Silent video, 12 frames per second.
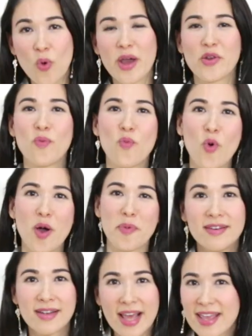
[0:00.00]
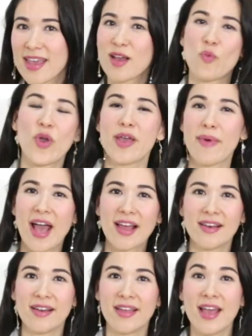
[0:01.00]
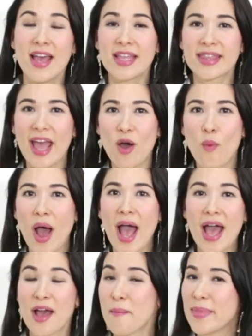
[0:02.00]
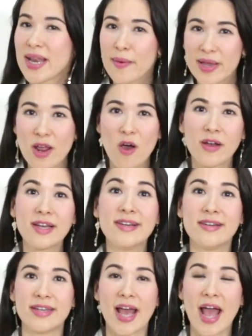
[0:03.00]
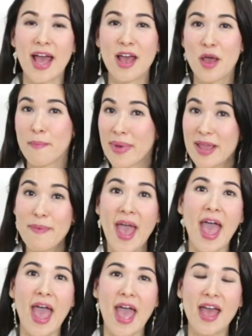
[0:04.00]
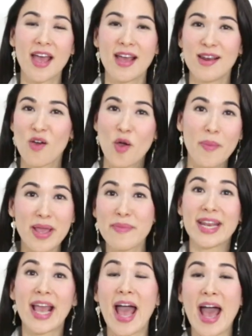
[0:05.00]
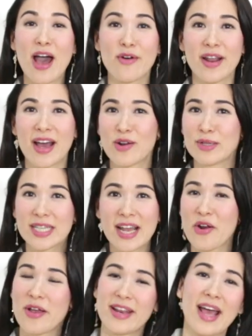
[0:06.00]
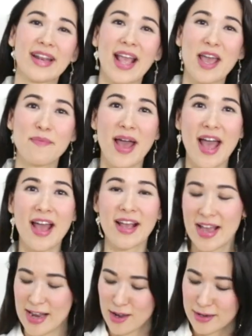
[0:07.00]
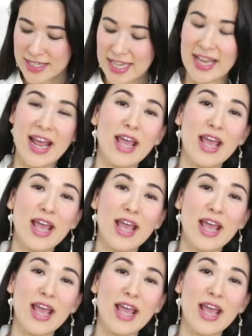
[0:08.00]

งกว่านมวัวคือใกล้เคียงกับเวมากเลย แต่ว่าไม่ทำให้ท้องอืดนะคะ ไม่แพ้แล้วก็ไม่เหม็นคาวนะคะรสชาติอร่อยทานง่ายมาก แล้วก็สาร